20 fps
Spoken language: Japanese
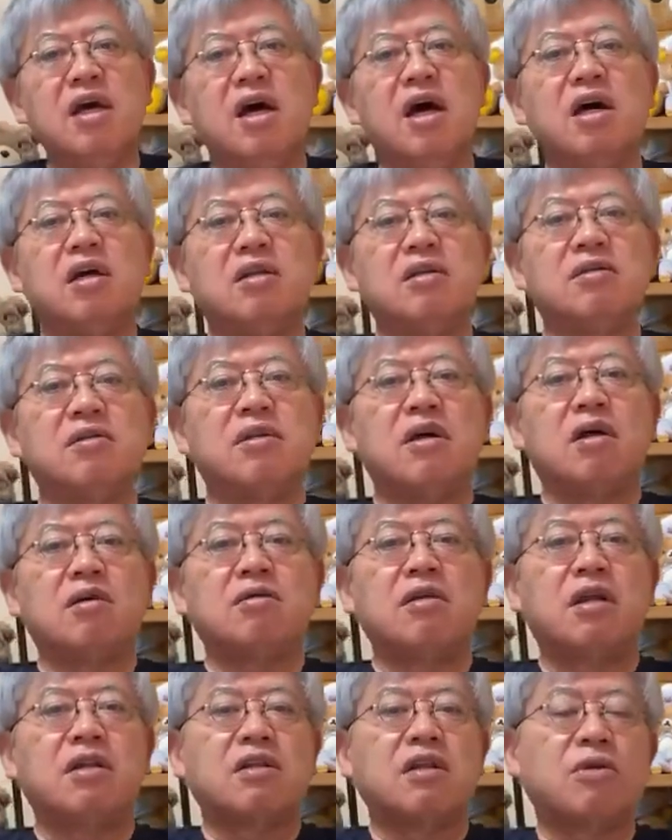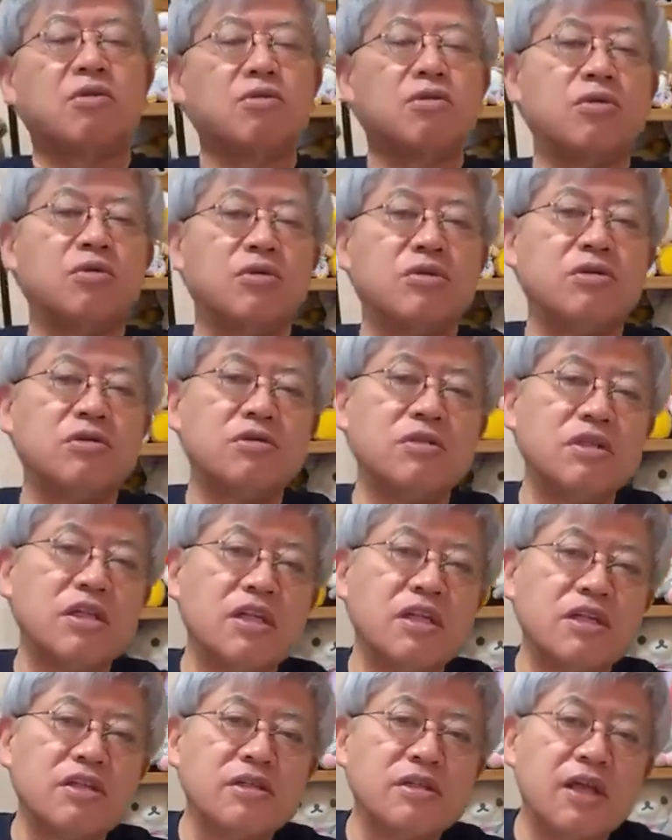あるいは亡くなったことを通じて
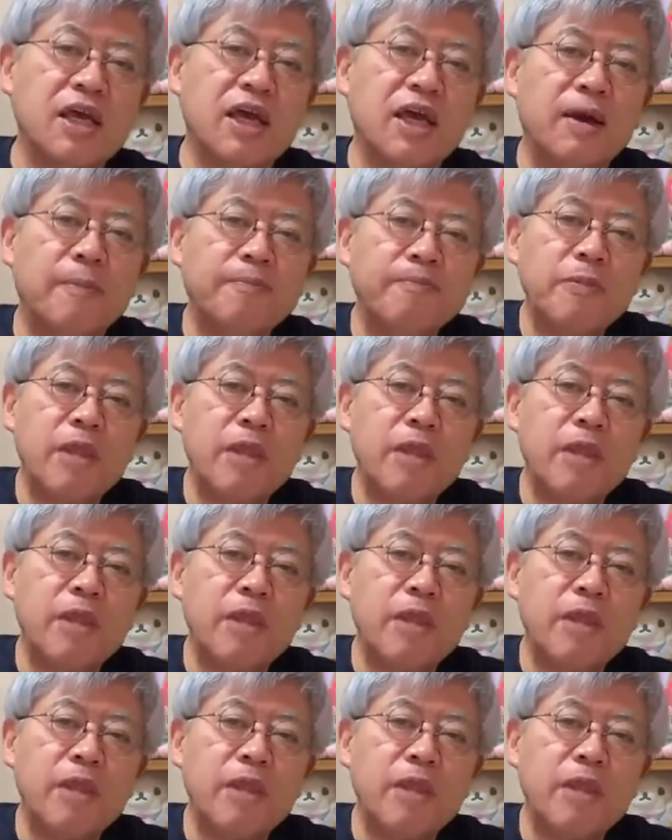ですね、